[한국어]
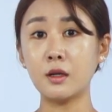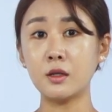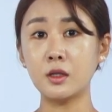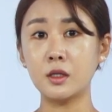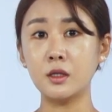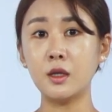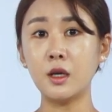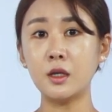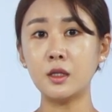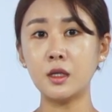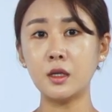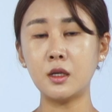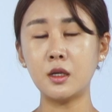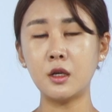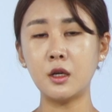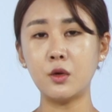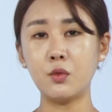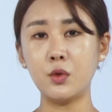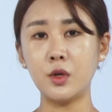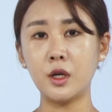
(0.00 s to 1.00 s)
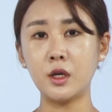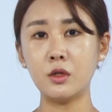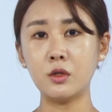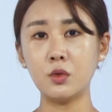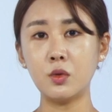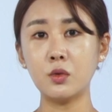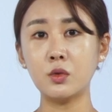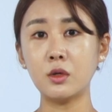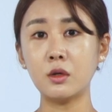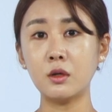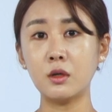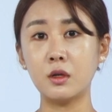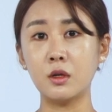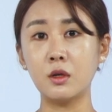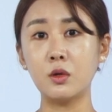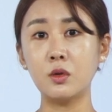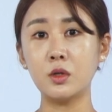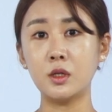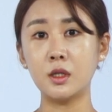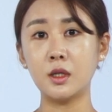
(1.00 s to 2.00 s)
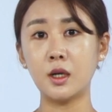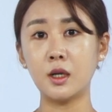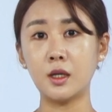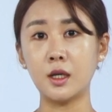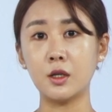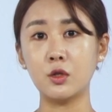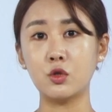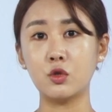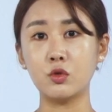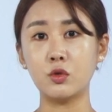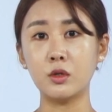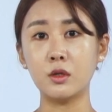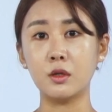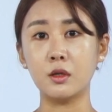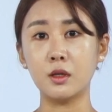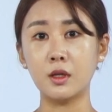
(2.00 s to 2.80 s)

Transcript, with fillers: 증액시키기 위한 소정 근로시간 단축은